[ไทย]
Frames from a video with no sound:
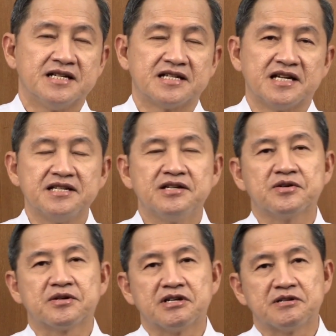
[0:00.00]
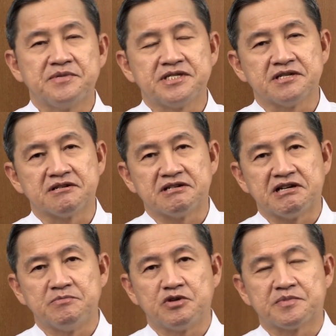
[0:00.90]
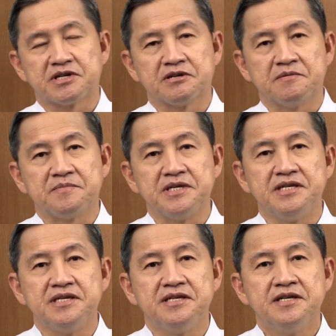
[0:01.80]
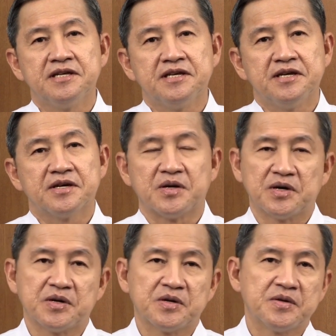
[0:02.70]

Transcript: ขณะนี้เรากำลังพิจารณาบทพระคัมภีร์ของ